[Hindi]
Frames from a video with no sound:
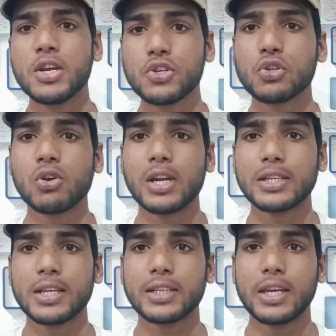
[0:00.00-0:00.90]
इंस्टॉल
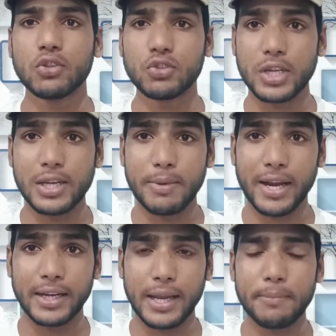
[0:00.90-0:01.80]
कर सकते हैं तो चलिए
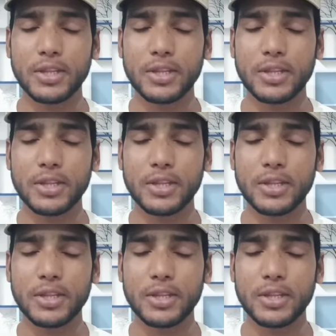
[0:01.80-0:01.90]
बगैर टाइम